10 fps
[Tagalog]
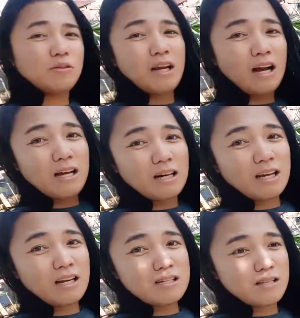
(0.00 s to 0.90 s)
ang
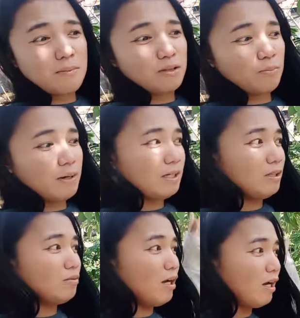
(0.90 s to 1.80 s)
lagyan ng semento para
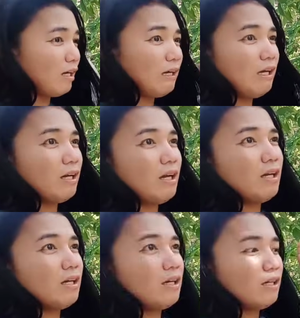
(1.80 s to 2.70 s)
dito na lang i
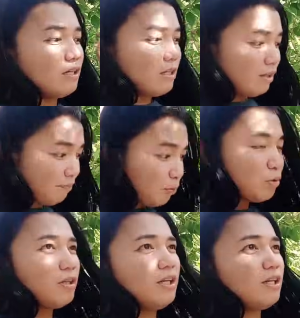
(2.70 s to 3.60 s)
puso
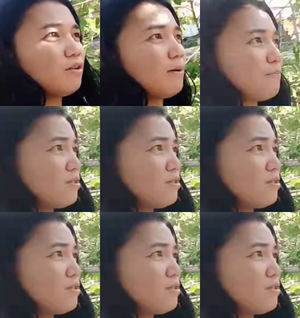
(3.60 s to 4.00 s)
negro tapos